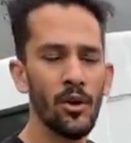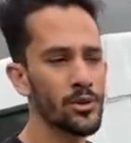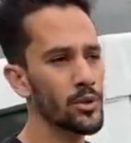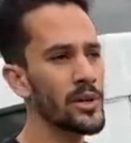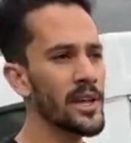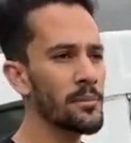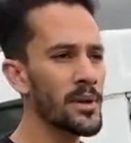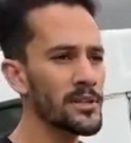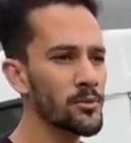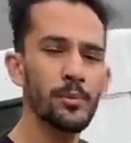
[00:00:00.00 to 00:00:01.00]
और थोड़े टाइम
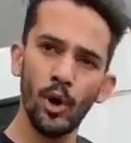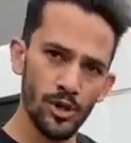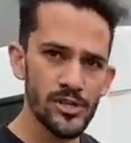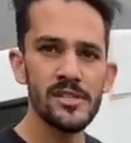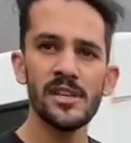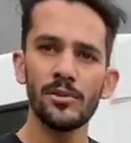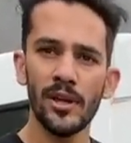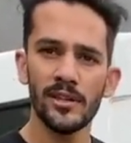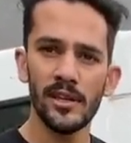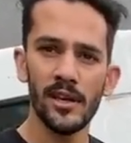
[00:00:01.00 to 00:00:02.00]
बाद वो भी ऑप्शन से ही
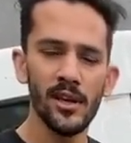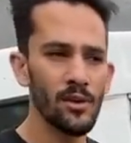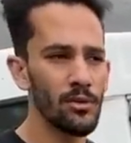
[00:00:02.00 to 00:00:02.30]
उठाते हैं हम्म।